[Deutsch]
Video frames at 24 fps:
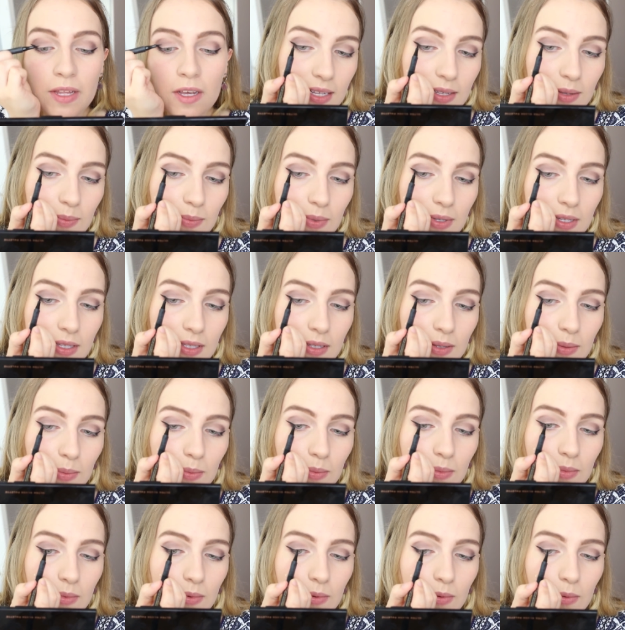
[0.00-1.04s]
Also bis
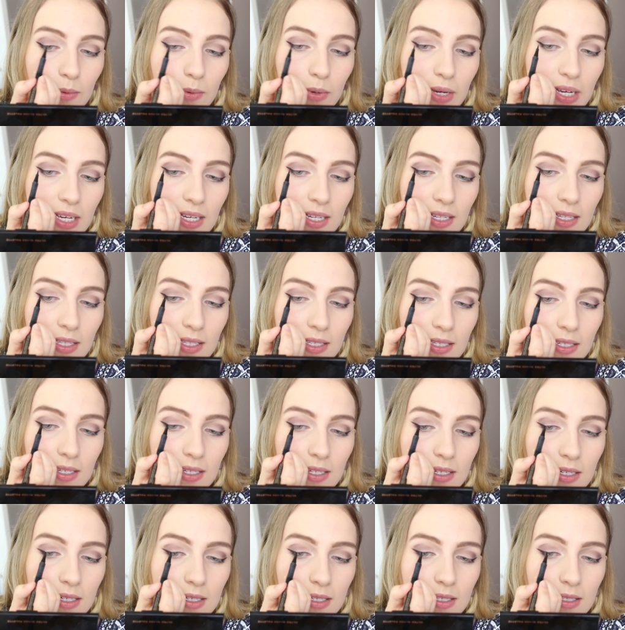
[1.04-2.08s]
zum Wing ziehe
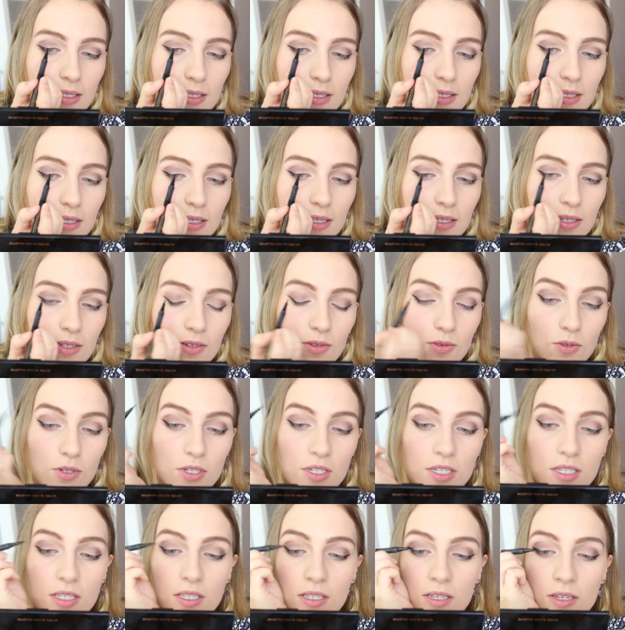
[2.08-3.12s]
ich dann diese Linie
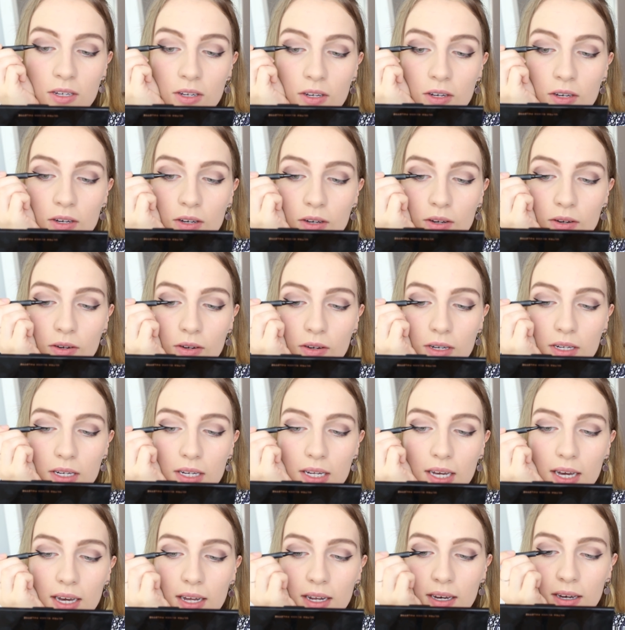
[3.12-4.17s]
durch, gucke
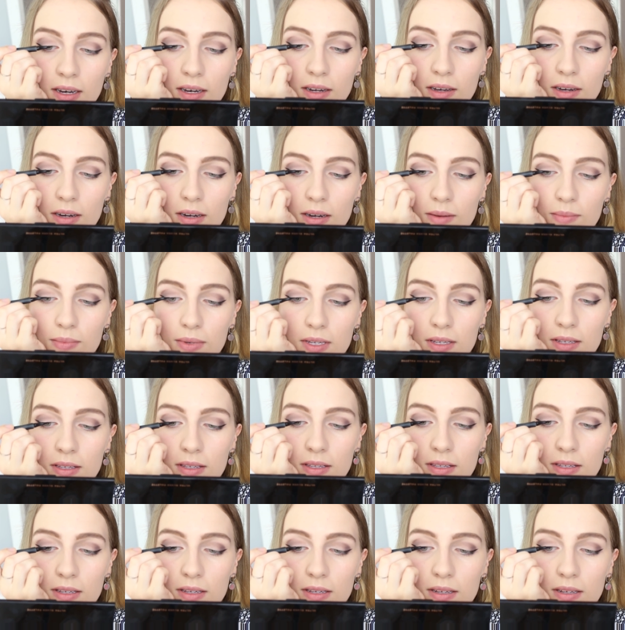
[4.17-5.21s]
dann, ob ich
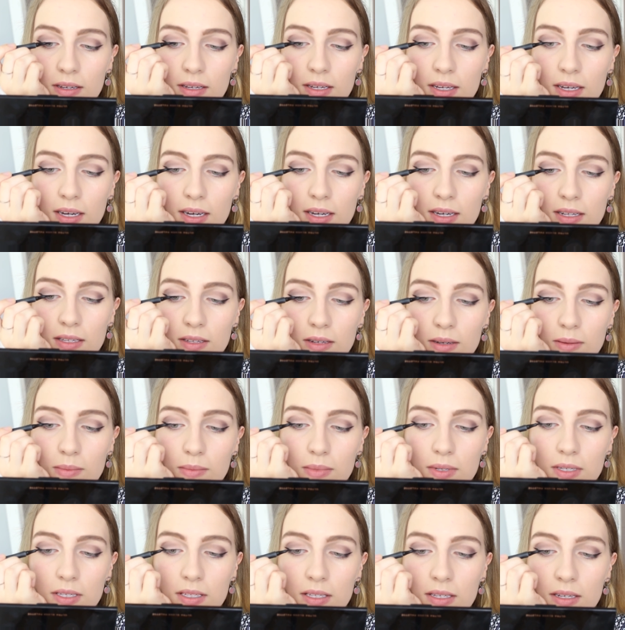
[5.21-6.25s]
ja, das noch ein
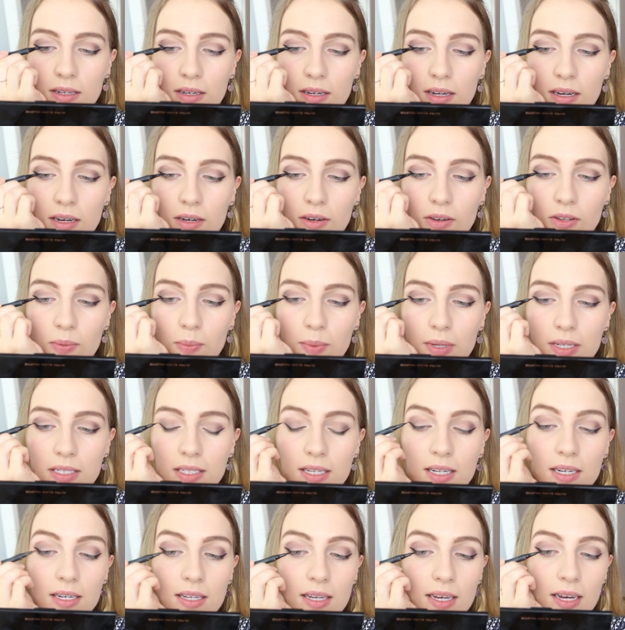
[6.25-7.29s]
bisschen
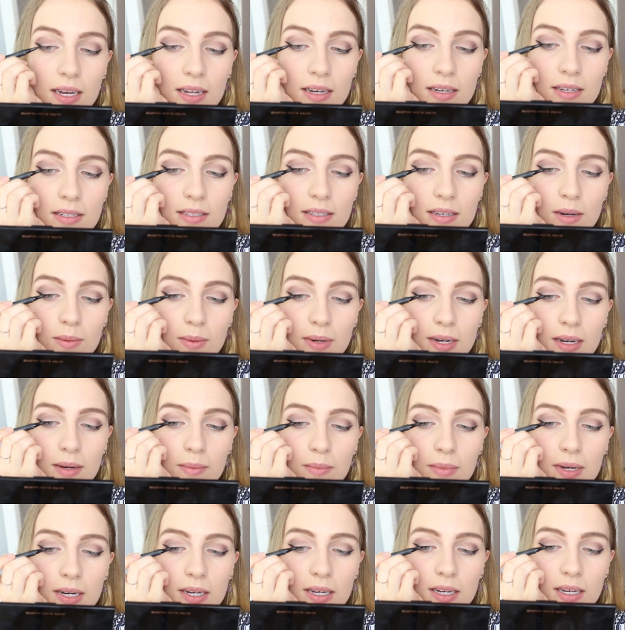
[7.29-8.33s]
ausbessern kann, sauberer
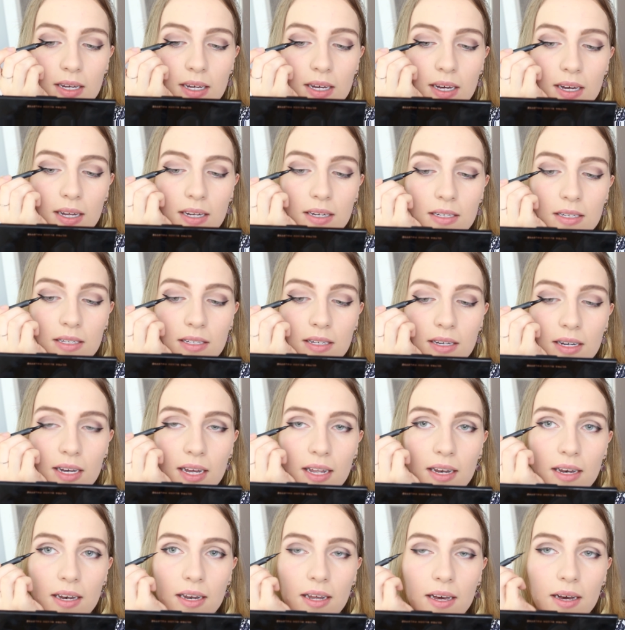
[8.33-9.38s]
machen kann, die
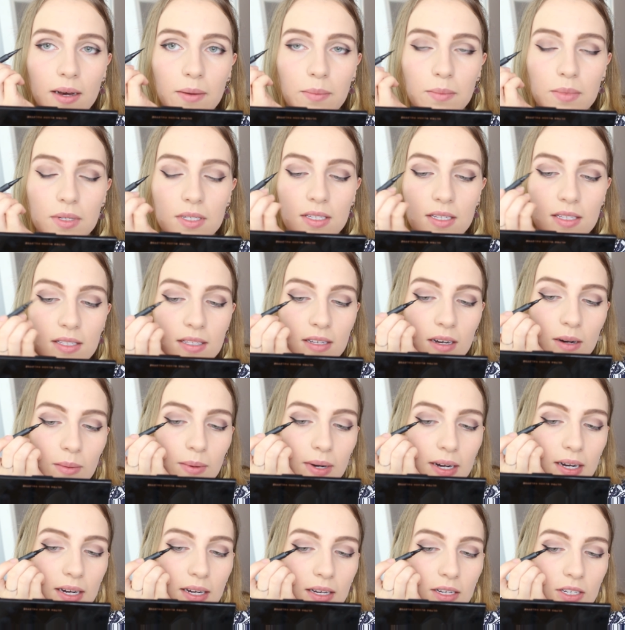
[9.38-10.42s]
Ränder ein bisschen
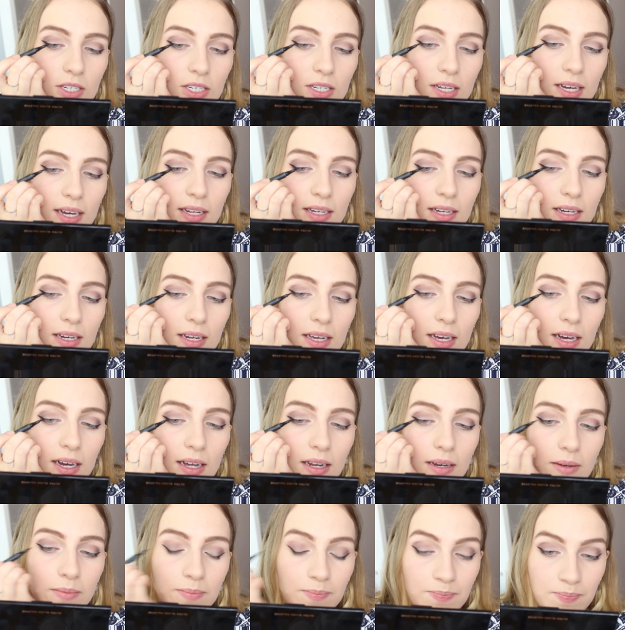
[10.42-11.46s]
sauberer gestalten
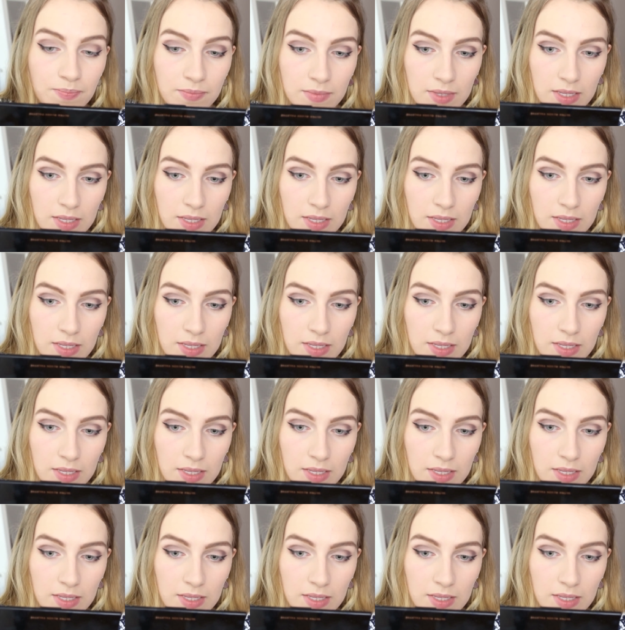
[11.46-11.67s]
kann.